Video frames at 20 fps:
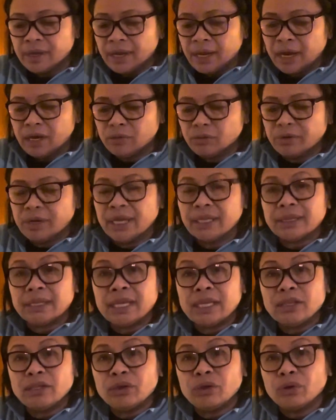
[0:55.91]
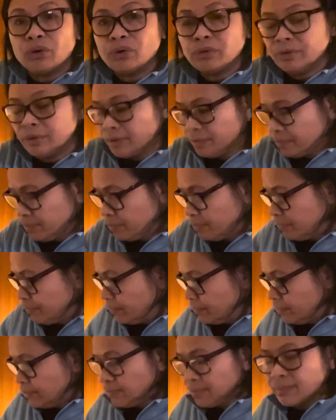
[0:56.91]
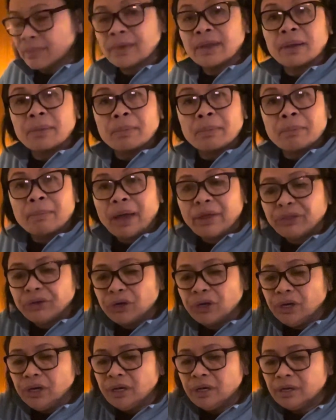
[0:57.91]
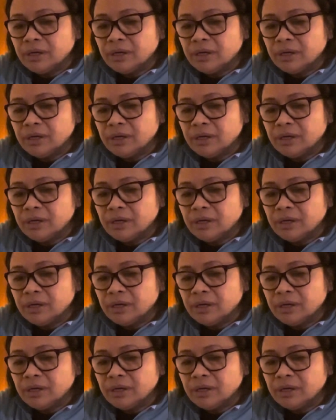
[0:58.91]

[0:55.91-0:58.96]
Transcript: ano natin yung butter.